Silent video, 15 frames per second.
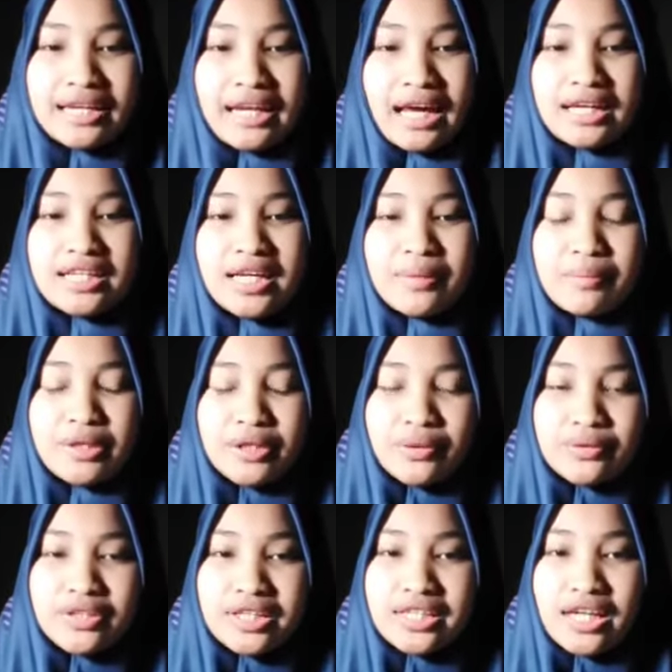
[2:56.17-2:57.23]
Nah,
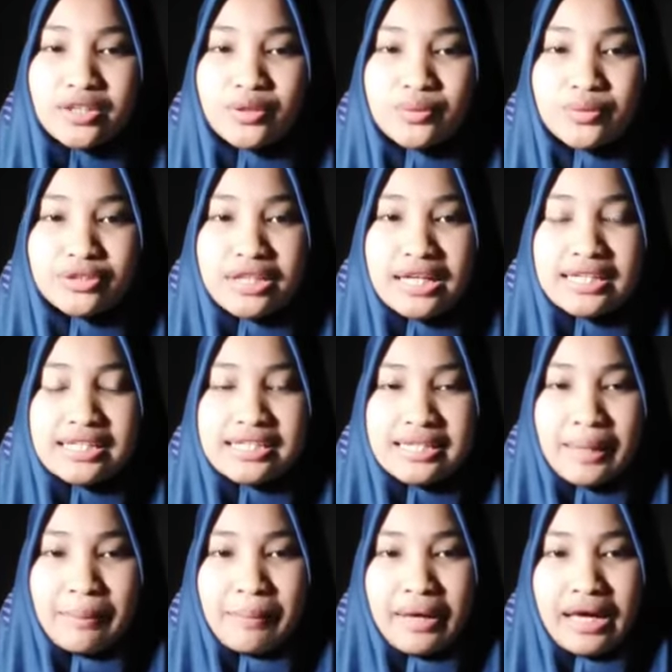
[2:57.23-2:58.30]
berikutnya yaitu mudah
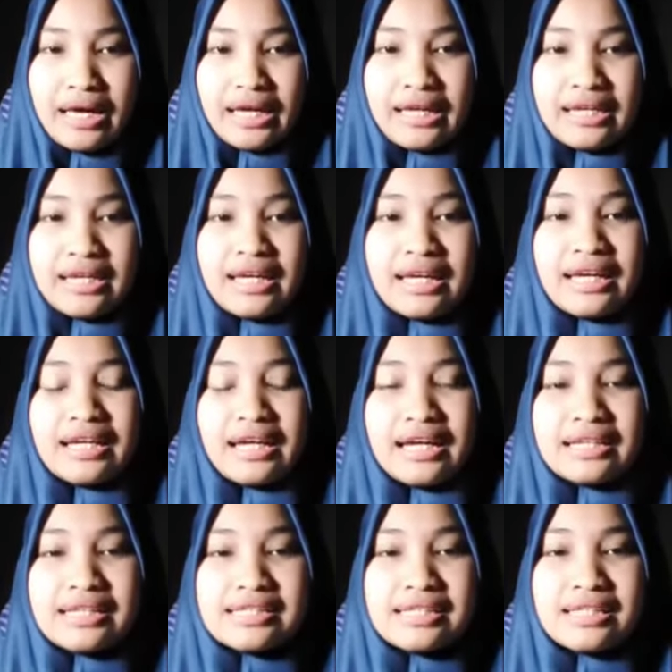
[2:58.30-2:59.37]
dicapai. Nah,
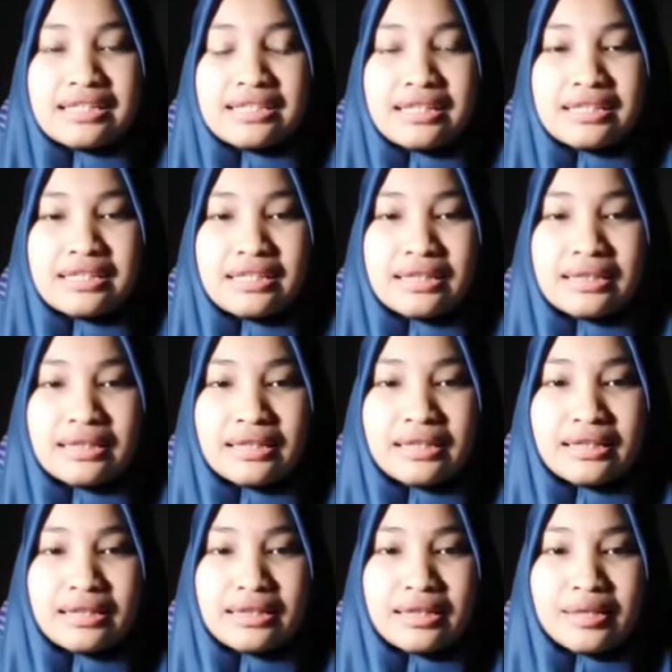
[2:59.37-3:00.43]
di sini jadi
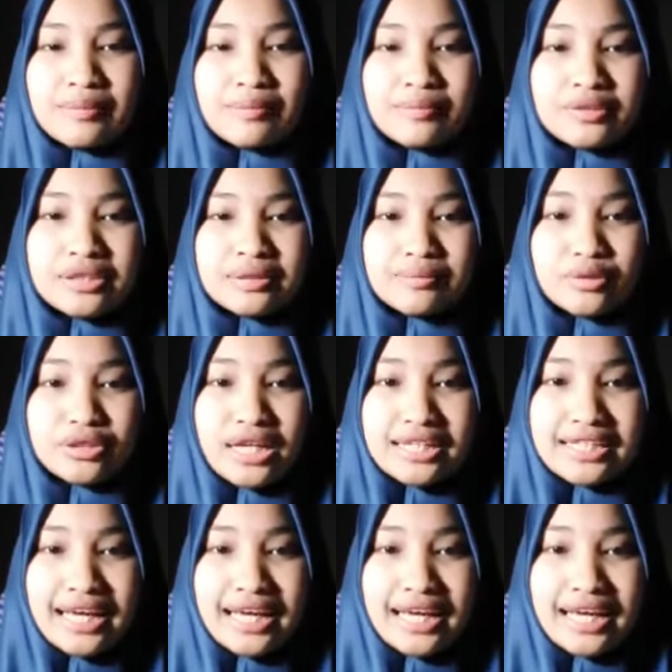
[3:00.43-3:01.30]
e, mudah